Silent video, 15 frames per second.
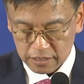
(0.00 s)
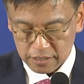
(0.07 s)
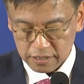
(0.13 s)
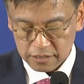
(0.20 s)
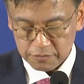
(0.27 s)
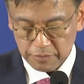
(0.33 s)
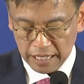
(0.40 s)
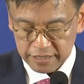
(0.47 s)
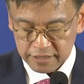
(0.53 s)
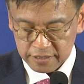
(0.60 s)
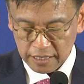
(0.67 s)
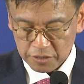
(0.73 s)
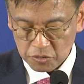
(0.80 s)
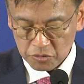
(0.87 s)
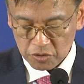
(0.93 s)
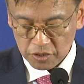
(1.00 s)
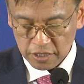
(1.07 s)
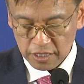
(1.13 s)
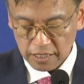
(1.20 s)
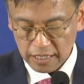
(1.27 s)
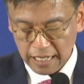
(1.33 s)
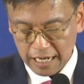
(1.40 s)
그 바이든
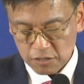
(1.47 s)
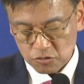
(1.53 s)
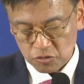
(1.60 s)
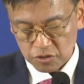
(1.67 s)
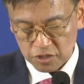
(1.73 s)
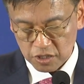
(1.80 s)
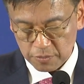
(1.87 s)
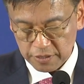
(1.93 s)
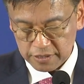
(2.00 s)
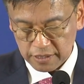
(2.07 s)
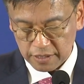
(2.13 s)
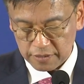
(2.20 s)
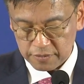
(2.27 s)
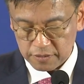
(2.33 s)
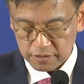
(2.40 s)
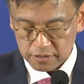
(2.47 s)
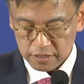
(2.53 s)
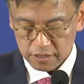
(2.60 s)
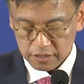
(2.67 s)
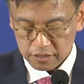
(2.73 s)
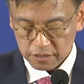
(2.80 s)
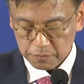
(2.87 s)
대통령이 한국 기업에 대해서
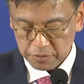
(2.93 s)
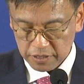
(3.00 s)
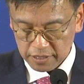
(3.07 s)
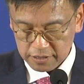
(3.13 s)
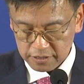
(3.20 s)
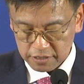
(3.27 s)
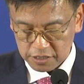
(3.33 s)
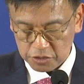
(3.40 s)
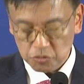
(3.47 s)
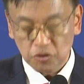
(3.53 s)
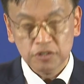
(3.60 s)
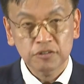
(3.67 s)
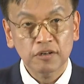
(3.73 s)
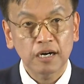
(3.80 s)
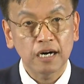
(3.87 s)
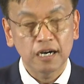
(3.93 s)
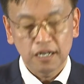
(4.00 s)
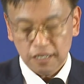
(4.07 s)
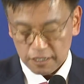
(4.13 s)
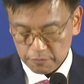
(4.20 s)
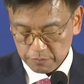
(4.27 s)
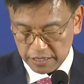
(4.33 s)
특별한 지원과
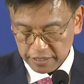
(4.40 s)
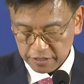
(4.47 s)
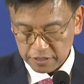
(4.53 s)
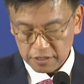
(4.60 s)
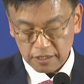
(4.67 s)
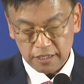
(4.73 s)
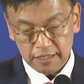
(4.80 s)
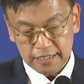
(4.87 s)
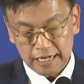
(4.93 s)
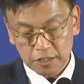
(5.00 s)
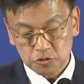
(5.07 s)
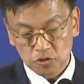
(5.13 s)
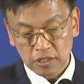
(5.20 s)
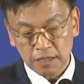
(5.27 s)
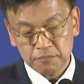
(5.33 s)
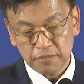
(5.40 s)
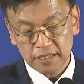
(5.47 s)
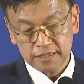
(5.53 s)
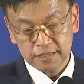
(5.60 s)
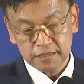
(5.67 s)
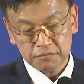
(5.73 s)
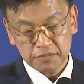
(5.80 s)
배려를 약속한 바
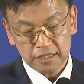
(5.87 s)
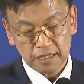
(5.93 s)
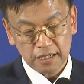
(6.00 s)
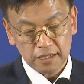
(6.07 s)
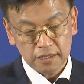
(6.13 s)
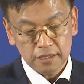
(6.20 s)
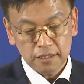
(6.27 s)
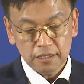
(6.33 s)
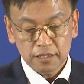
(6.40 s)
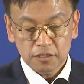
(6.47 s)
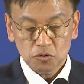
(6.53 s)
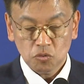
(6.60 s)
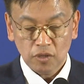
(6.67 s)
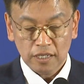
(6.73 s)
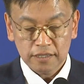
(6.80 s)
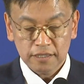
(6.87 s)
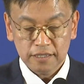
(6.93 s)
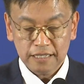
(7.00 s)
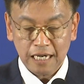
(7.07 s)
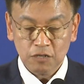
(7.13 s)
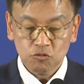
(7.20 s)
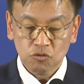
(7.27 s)
있습니다. 또한
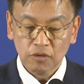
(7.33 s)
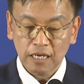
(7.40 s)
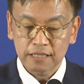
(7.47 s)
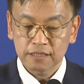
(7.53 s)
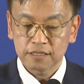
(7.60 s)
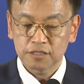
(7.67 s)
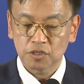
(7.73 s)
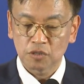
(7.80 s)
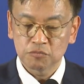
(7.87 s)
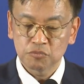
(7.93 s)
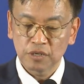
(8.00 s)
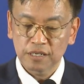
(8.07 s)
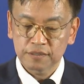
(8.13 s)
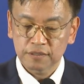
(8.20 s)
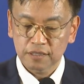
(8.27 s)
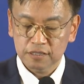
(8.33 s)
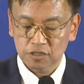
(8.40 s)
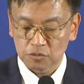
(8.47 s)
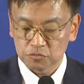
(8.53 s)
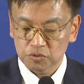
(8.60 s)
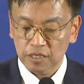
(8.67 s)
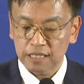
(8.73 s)
양국 간 정부에서
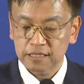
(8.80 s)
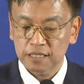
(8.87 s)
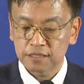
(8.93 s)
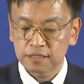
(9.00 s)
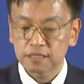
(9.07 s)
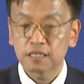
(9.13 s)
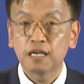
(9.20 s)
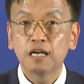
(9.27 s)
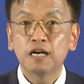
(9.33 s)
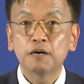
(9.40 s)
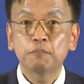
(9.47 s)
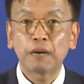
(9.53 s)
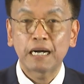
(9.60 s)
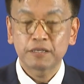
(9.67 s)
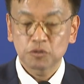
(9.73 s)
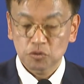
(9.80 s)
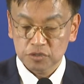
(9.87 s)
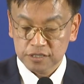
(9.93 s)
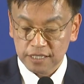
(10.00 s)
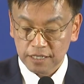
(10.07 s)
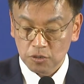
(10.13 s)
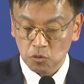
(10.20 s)
정부 간에는
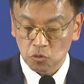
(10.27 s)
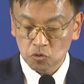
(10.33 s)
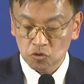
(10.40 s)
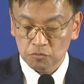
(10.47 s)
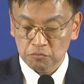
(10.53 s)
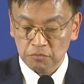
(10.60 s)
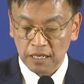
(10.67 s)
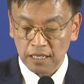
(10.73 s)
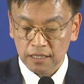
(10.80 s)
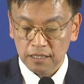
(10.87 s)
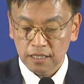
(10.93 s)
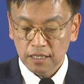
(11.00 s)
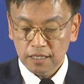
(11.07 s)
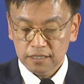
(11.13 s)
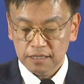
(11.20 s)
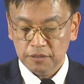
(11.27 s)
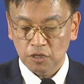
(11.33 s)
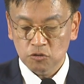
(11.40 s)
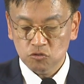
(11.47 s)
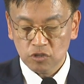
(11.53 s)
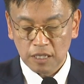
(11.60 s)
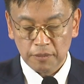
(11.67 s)
반도체 공급망
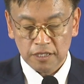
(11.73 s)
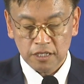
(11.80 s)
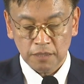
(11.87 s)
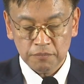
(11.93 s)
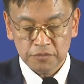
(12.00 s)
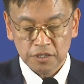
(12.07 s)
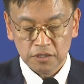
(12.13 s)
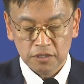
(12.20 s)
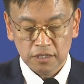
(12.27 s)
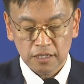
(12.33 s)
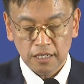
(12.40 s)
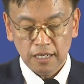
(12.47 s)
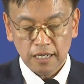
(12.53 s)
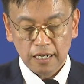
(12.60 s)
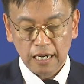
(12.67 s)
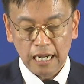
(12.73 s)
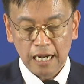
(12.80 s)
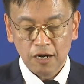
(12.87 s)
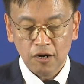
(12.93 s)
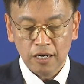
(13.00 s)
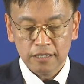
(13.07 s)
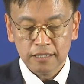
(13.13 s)
연구 개발 협력을
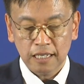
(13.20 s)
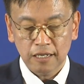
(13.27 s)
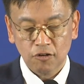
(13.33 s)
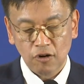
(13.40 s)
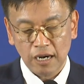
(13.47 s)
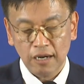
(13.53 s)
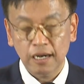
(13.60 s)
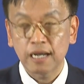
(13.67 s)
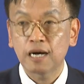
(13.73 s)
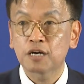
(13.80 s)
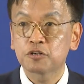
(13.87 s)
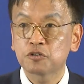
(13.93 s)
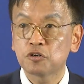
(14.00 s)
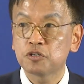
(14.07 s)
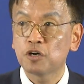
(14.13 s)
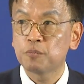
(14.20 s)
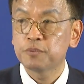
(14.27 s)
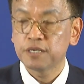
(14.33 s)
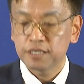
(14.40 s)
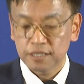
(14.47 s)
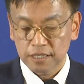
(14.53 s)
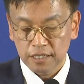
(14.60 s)
강화 강화하기로
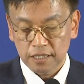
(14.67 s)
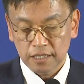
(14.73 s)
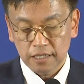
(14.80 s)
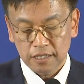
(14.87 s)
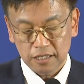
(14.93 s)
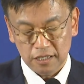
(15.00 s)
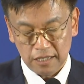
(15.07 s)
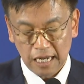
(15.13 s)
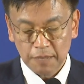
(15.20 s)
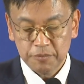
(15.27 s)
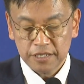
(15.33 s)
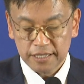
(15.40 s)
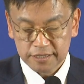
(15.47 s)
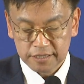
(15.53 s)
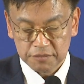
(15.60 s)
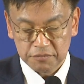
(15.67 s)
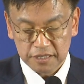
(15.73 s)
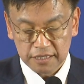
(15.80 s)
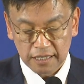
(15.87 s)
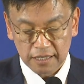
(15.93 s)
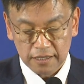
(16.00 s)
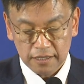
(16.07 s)
협의 어,
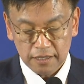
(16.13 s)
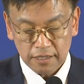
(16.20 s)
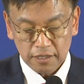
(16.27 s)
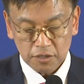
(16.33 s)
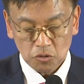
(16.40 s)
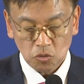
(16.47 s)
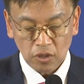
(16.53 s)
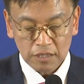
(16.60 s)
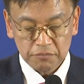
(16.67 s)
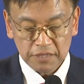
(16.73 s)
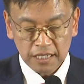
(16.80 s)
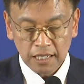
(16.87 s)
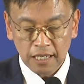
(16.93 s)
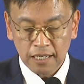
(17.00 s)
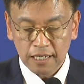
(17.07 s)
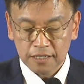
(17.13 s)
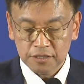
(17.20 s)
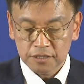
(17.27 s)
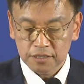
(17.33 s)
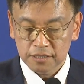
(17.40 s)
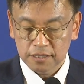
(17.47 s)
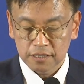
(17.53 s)
합의했습니다. 또한 민간
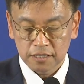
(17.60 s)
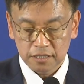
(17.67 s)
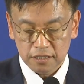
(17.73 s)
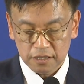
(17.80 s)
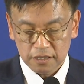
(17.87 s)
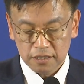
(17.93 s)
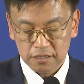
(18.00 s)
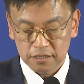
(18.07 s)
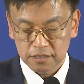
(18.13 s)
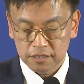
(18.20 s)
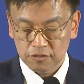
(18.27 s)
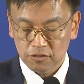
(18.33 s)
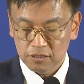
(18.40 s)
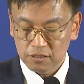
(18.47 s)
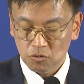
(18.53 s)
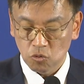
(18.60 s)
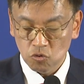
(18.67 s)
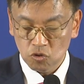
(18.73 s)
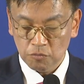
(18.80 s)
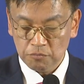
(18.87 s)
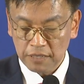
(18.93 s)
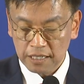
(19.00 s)
간그
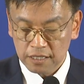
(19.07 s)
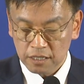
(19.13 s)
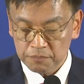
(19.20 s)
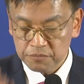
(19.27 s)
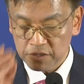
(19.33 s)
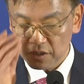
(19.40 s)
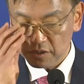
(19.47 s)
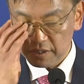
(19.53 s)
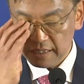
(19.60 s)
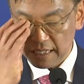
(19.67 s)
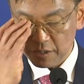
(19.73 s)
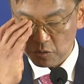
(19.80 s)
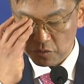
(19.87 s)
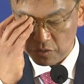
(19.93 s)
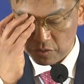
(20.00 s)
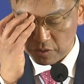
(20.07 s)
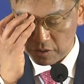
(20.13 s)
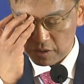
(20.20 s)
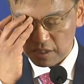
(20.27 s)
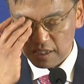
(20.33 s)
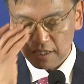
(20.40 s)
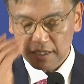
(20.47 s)
공급망 협력의
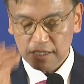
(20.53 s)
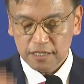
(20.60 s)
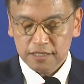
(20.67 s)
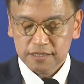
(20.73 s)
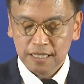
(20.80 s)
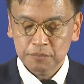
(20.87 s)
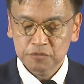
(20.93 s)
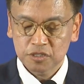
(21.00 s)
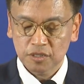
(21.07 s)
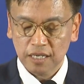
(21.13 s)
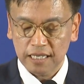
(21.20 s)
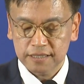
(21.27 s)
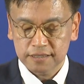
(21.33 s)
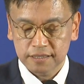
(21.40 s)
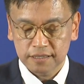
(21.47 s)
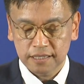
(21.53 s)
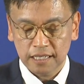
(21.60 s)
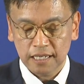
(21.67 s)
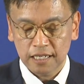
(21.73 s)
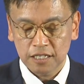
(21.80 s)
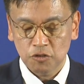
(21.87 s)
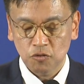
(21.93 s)
예로서는 삼성
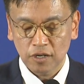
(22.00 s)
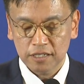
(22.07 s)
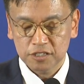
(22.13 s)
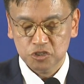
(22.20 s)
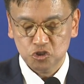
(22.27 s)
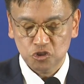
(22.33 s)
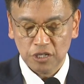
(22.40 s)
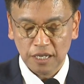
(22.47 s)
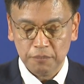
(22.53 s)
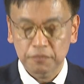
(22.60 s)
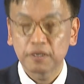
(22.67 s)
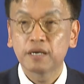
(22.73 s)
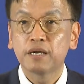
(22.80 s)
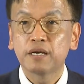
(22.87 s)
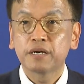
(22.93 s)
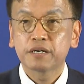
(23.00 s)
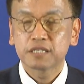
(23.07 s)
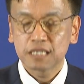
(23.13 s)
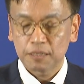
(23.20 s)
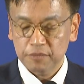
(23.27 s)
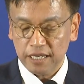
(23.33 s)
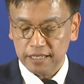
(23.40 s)
SDI와 GM
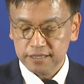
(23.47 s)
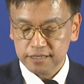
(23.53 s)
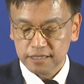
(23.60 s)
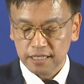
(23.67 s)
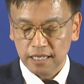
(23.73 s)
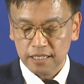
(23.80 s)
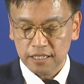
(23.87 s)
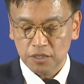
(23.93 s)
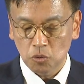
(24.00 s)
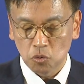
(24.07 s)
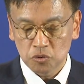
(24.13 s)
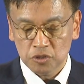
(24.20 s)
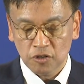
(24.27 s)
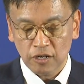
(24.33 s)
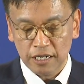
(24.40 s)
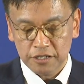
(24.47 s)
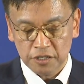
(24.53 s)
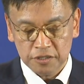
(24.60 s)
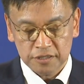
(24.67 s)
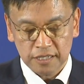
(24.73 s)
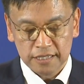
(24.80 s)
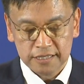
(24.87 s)
그다음에 SK 온과
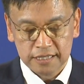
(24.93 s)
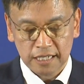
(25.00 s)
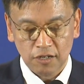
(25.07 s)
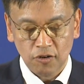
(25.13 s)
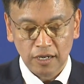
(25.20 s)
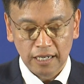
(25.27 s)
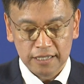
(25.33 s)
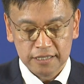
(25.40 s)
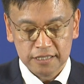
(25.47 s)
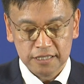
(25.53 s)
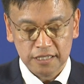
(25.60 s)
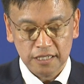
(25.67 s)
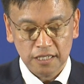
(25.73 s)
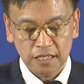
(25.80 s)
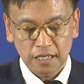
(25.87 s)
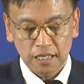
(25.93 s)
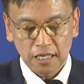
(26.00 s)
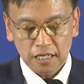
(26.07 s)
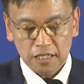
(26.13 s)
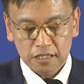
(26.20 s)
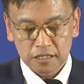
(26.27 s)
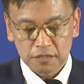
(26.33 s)
현대차와 같이
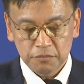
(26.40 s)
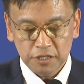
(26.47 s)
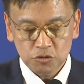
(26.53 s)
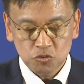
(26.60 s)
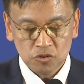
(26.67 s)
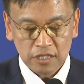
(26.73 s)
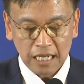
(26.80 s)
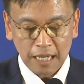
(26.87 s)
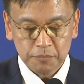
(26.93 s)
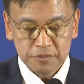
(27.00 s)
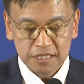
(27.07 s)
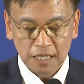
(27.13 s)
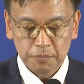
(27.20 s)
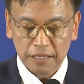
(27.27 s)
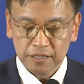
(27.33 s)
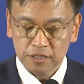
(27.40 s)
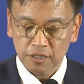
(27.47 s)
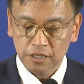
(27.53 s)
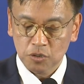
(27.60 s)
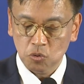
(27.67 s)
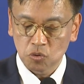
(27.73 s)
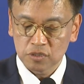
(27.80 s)
그 미국 내 합작
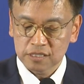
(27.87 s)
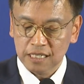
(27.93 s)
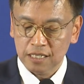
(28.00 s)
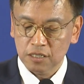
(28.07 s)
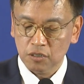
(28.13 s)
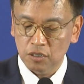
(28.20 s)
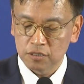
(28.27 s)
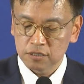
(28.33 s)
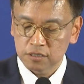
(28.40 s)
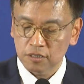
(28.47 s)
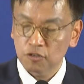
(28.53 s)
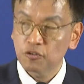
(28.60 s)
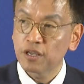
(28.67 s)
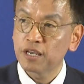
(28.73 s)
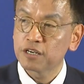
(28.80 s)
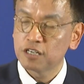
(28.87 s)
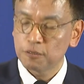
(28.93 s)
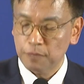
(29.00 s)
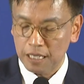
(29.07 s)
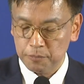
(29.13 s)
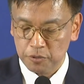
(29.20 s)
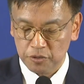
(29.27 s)
배터리 공장 건설 계획을
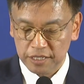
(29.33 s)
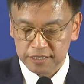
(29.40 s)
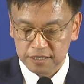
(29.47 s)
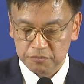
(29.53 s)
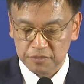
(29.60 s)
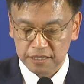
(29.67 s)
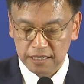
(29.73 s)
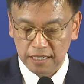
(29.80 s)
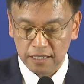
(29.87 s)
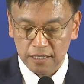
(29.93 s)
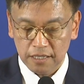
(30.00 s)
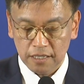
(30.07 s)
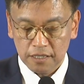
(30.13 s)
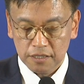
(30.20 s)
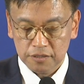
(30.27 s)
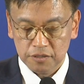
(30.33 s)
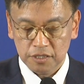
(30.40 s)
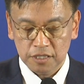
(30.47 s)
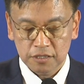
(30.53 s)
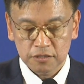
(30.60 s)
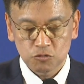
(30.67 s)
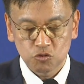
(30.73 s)
발표를 했습니다. 그래서
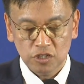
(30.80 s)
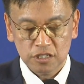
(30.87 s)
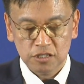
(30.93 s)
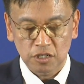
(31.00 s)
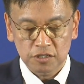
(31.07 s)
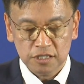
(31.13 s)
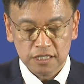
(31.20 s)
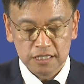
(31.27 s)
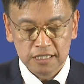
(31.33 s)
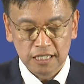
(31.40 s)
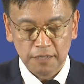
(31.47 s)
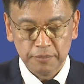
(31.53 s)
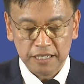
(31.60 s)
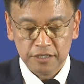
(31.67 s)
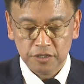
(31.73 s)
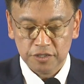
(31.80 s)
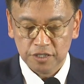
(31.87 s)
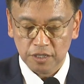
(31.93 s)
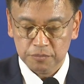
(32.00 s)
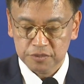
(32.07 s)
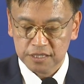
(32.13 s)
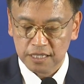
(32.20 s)
이는 우리 전기차 배터리
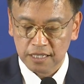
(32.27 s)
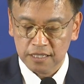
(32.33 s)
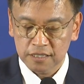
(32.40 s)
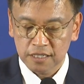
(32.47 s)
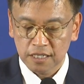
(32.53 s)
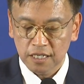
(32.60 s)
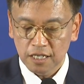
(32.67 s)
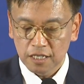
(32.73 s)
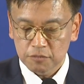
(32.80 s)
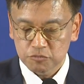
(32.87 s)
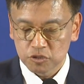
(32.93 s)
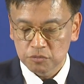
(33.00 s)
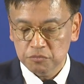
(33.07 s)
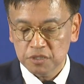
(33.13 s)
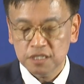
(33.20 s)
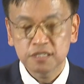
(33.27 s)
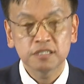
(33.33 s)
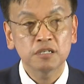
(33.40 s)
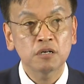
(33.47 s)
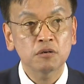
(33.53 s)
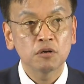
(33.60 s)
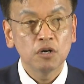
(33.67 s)
업체의 북미
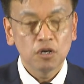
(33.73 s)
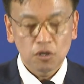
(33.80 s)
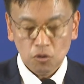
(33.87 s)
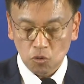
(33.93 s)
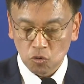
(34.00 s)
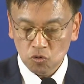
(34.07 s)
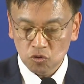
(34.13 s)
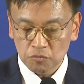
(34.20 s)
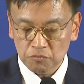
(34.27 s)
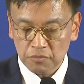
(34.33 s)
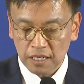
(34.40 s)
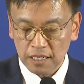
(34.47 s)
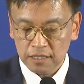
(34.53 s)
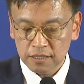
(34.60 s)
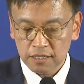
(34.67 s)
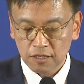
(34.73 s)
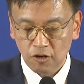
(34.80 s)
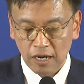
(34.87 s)
지역 공급망을